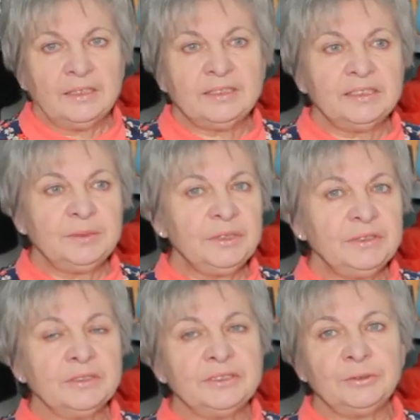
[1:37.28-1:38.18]

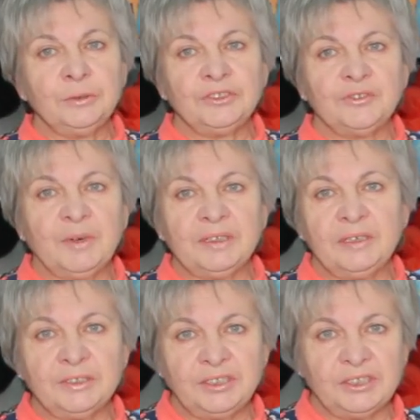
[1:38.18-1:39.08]
Ассортимент когтеточек в
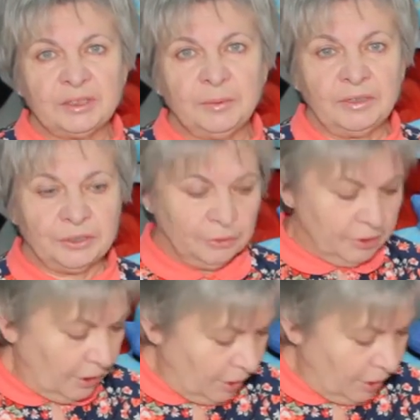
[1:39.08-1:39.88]
продаже сейчас большой.